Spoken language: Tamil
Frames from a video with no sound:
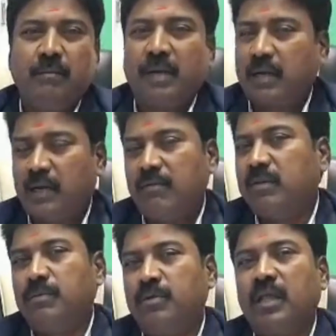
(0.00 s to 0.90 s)
மக்களை
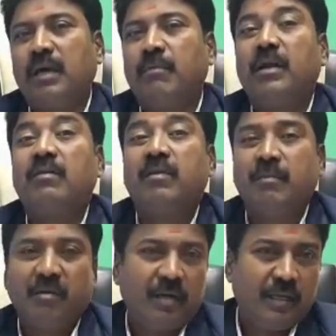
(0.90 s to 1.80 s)
வந்து போது ஏமாற்ற
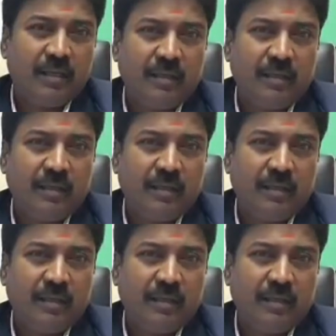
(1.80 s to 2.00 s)
விரும்பவில்லை